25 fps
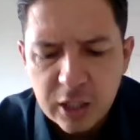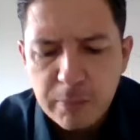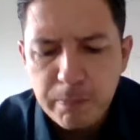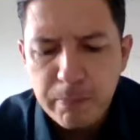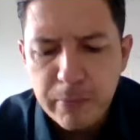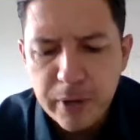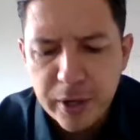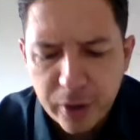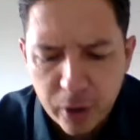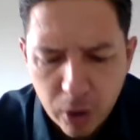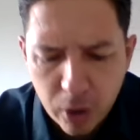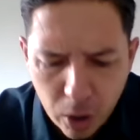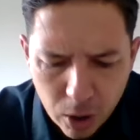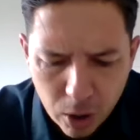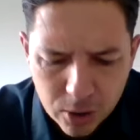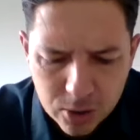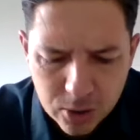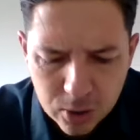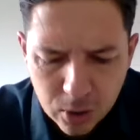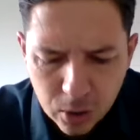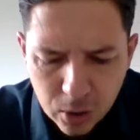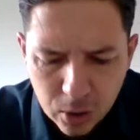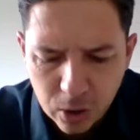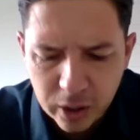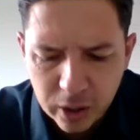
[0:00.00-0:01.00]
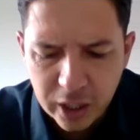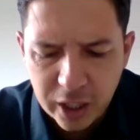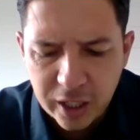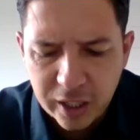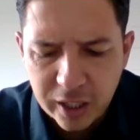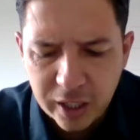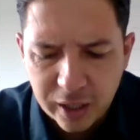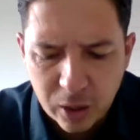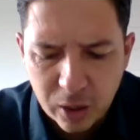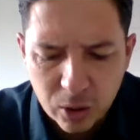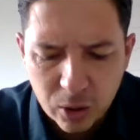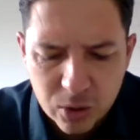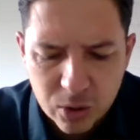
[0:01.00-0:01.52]
me gozo y
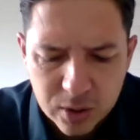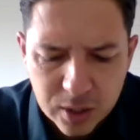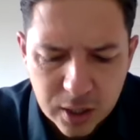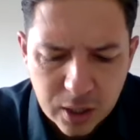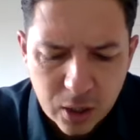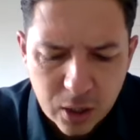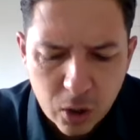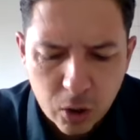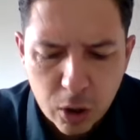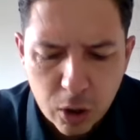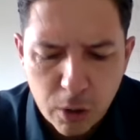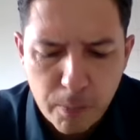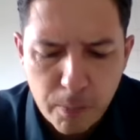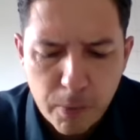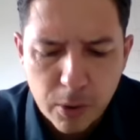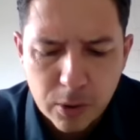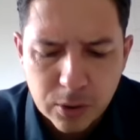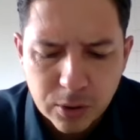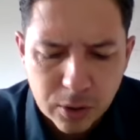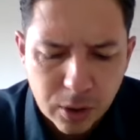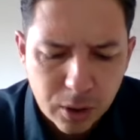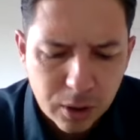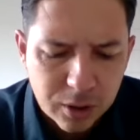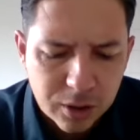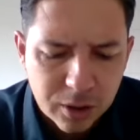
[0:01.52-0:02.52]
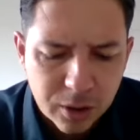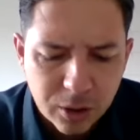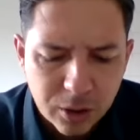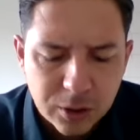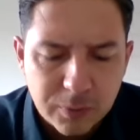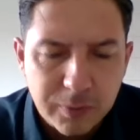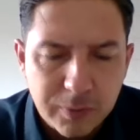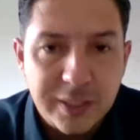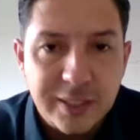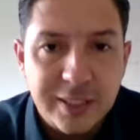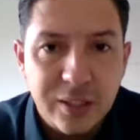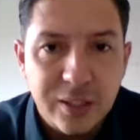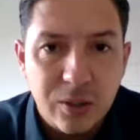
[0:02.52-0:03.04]
regocijo con
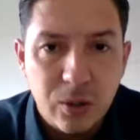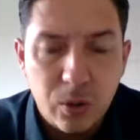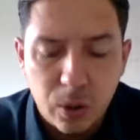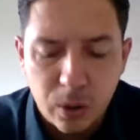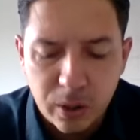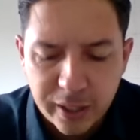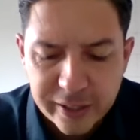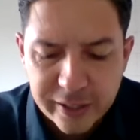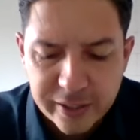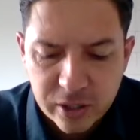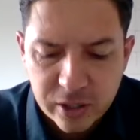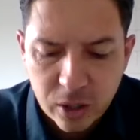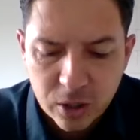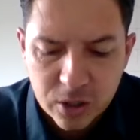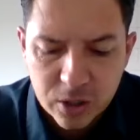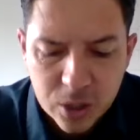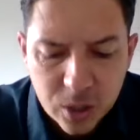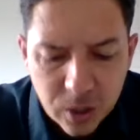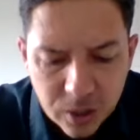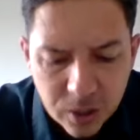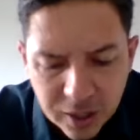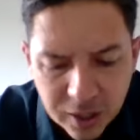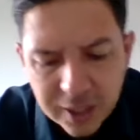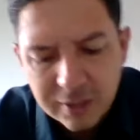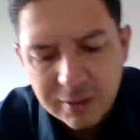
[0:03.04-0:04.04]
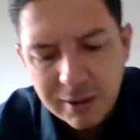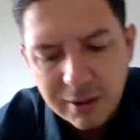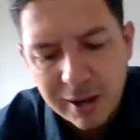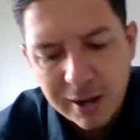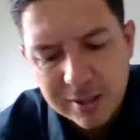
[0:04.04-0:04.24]
vosotros. Versículo 18.